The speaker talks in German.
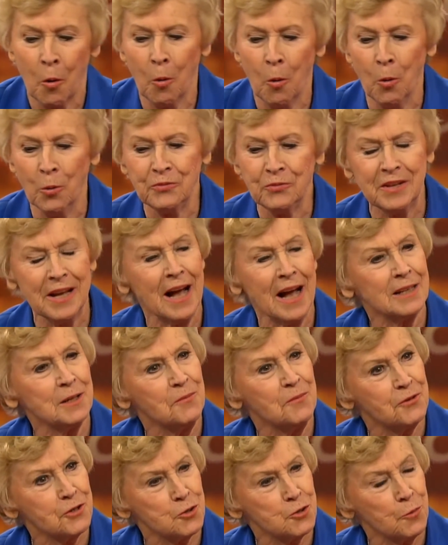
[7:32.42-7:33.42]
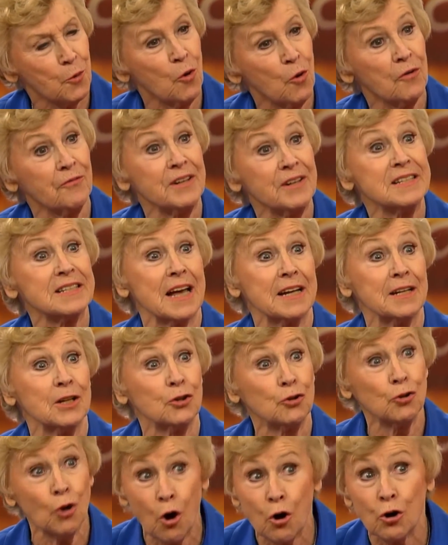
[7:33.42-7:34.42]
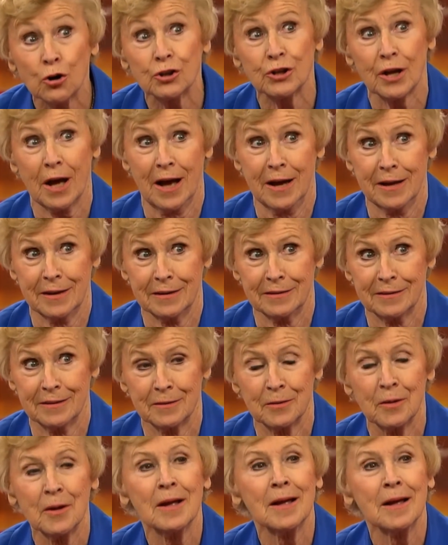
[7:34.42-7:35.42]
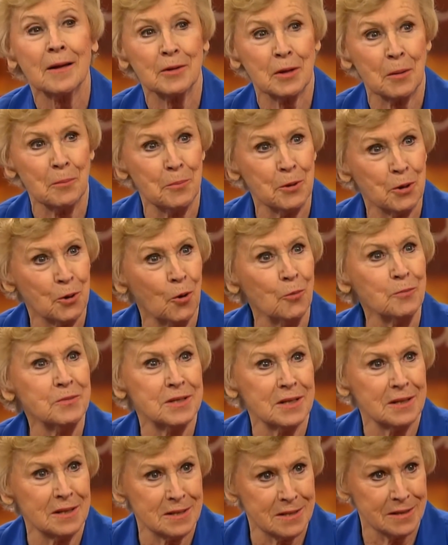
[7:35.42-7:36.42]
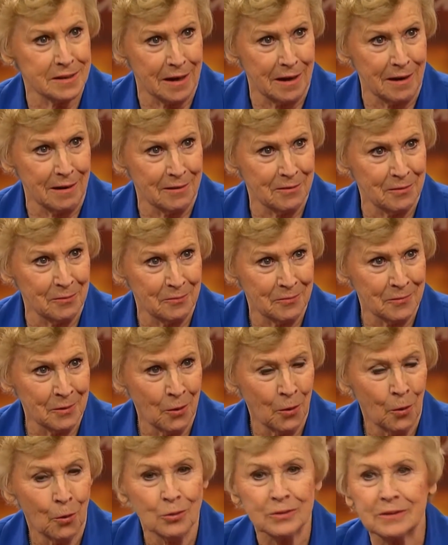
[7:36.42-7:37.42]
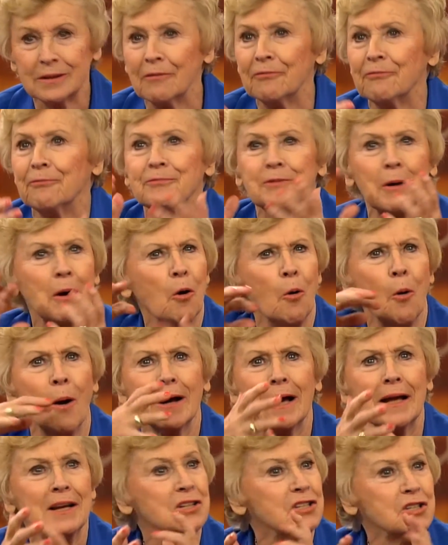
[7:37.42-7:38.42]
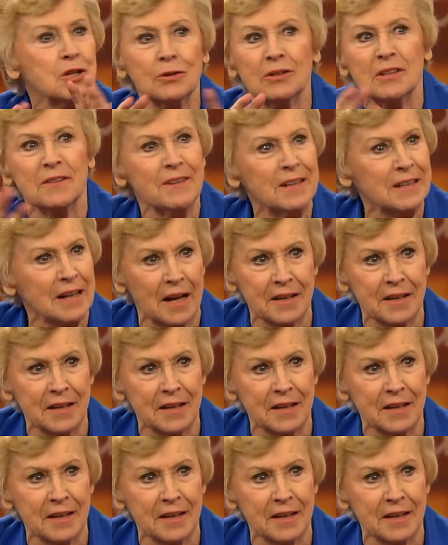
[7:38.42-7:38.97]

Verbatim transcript: und die hat ihm versprochen, wenn seine Tochter heiratet, dann bekommt sie das Geld. Und da, da organisiert, die will gar